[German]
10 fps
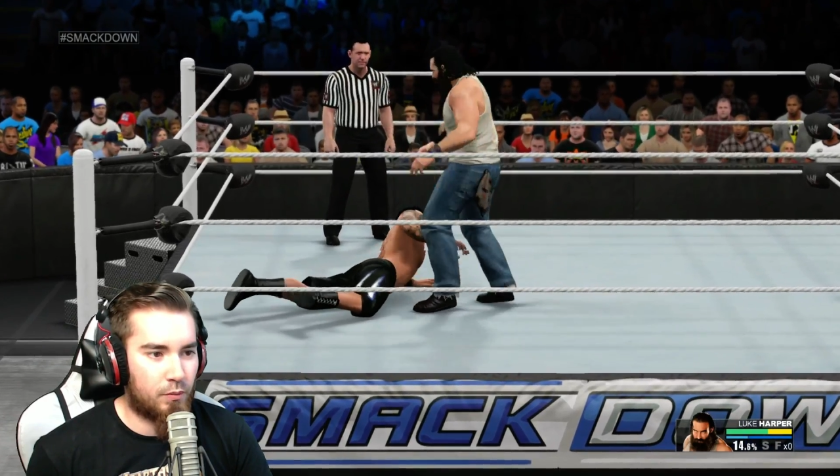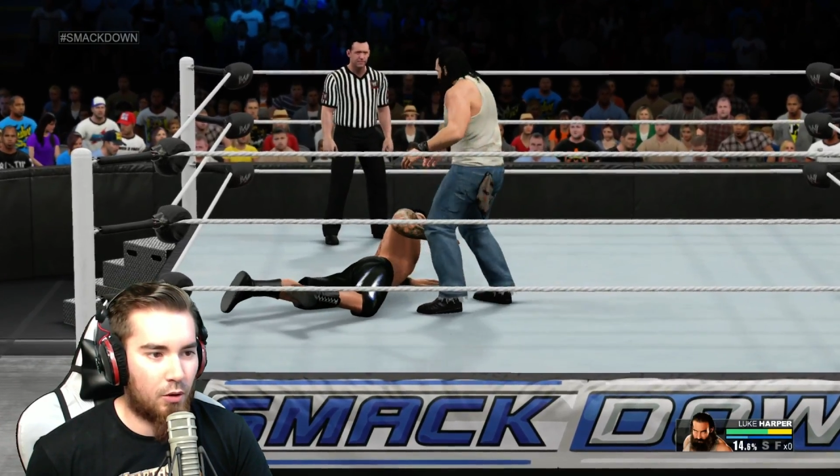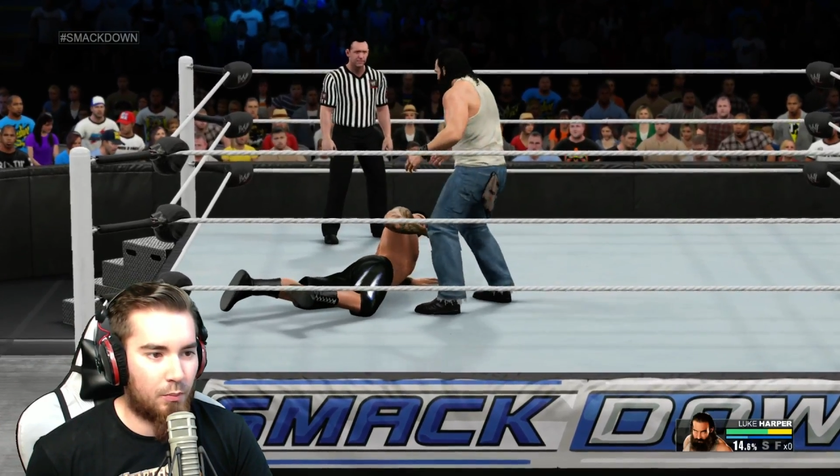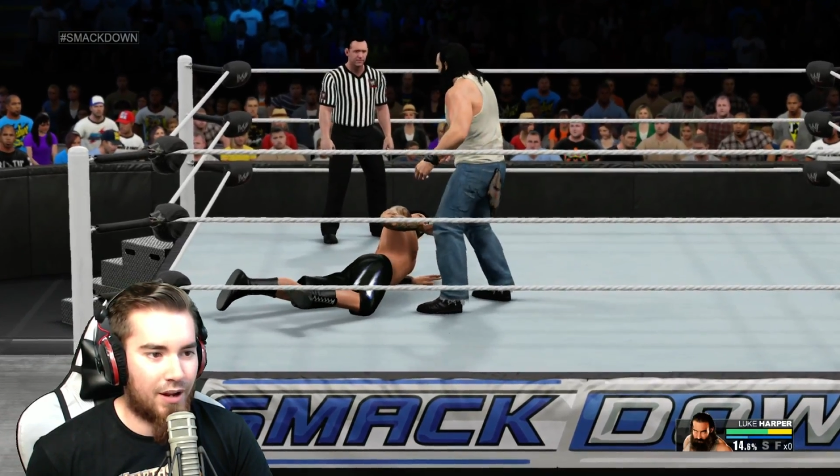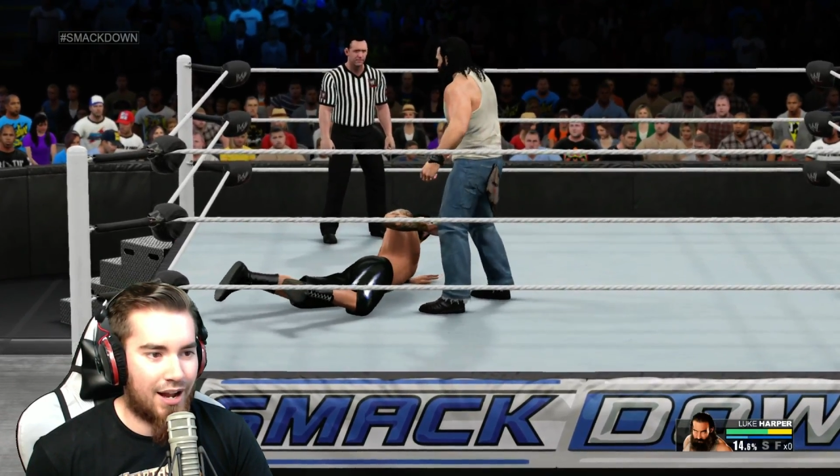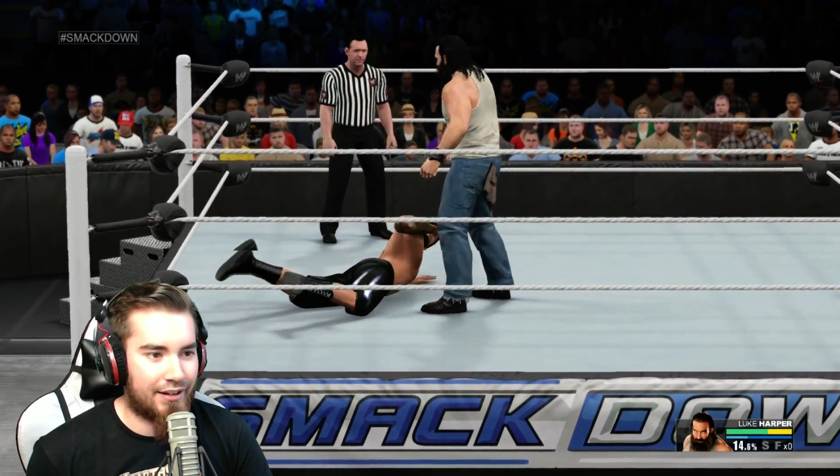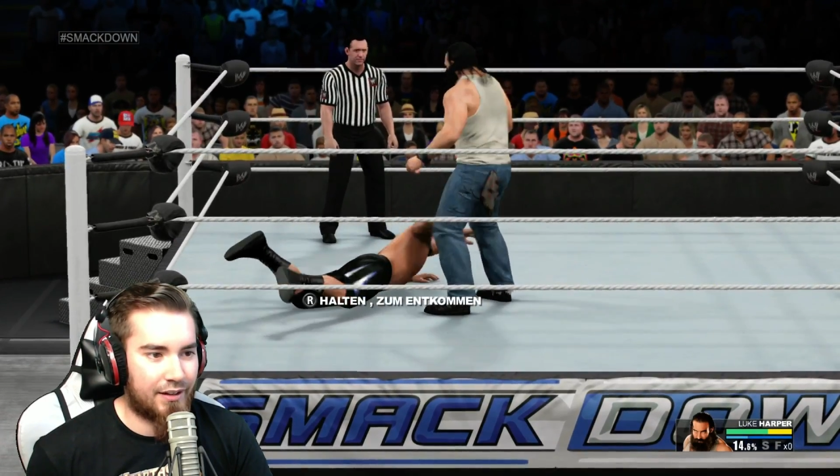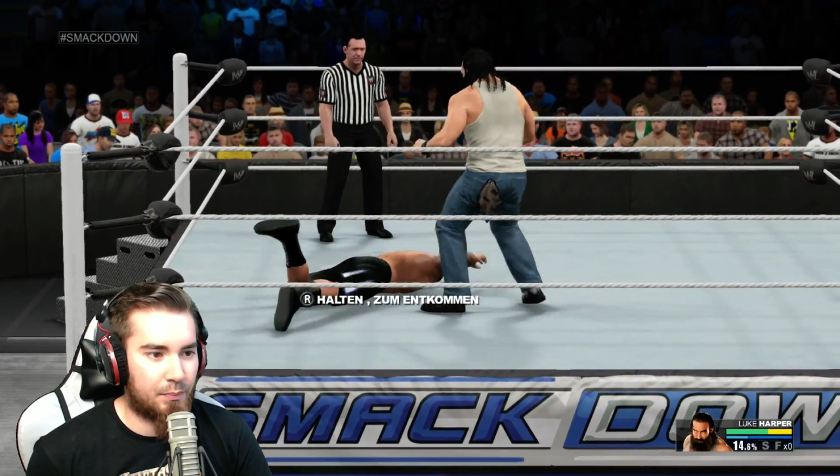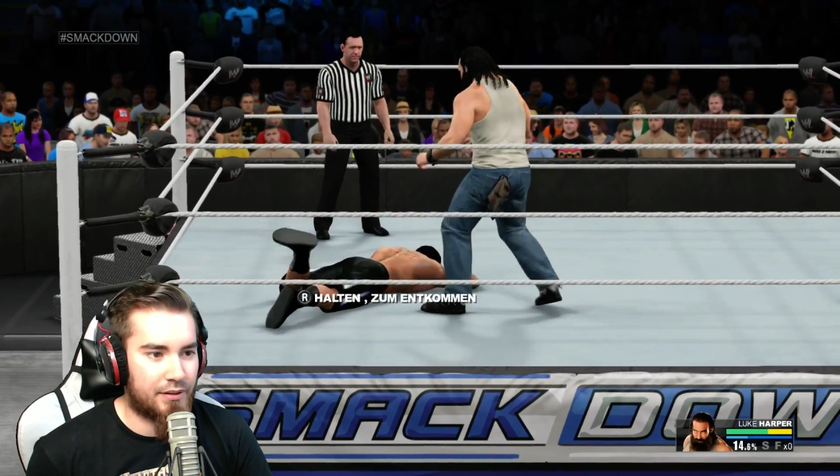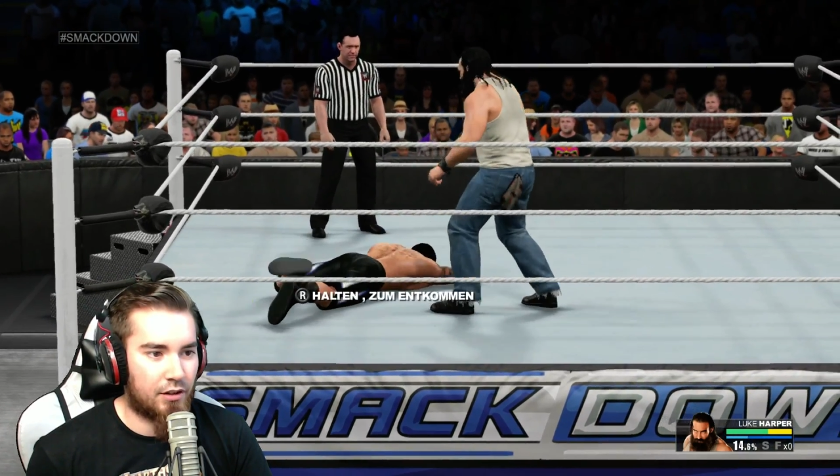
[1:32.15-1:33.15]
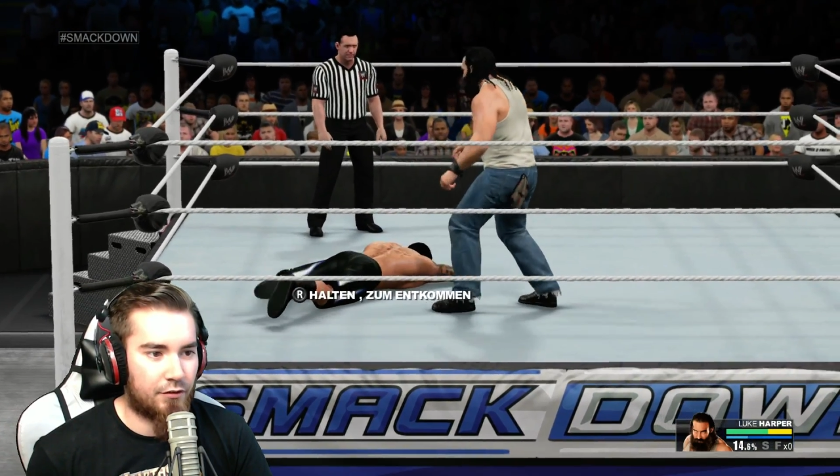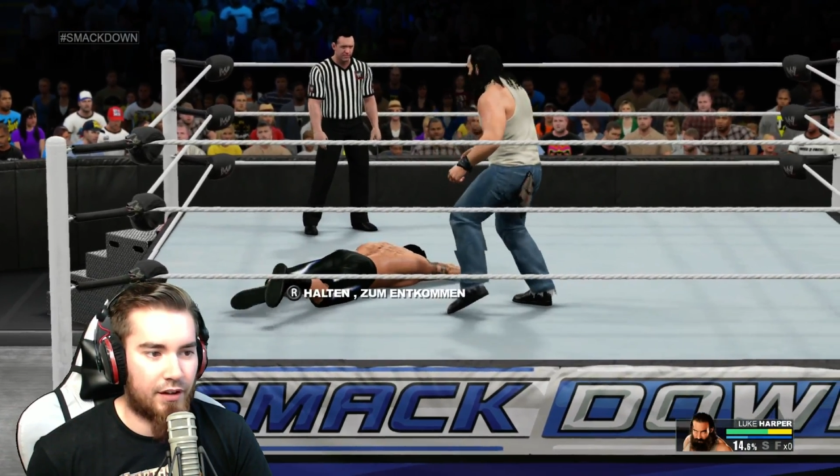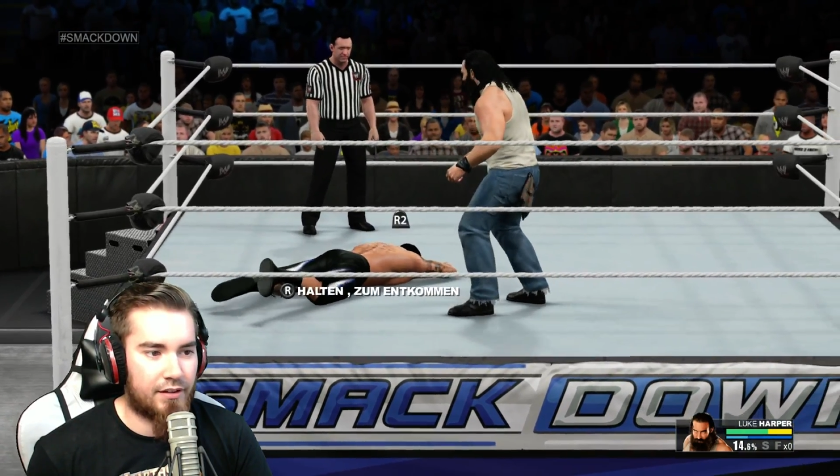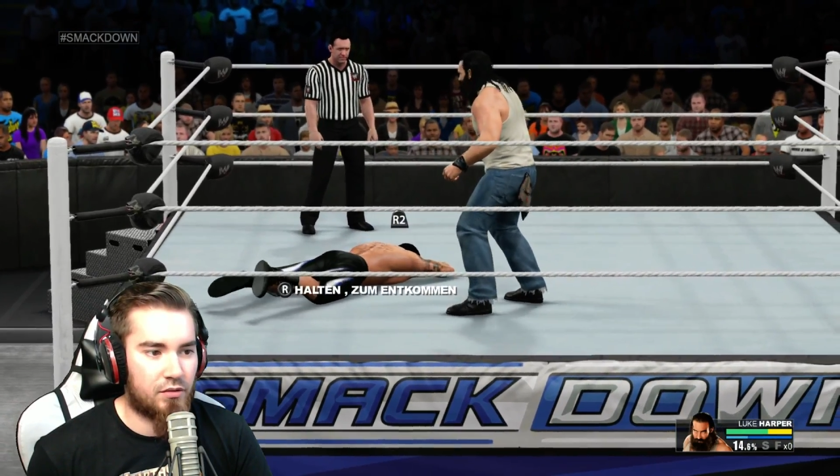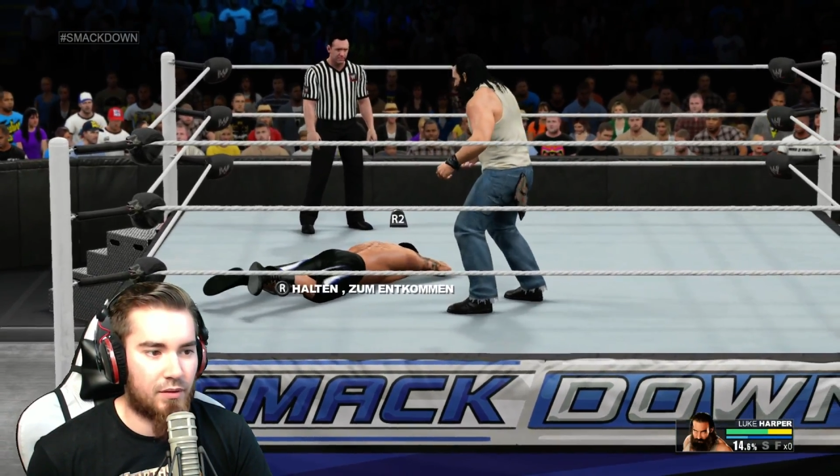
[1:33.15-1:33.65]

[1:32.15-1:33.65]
überhaupt gar nicht, bis auf halt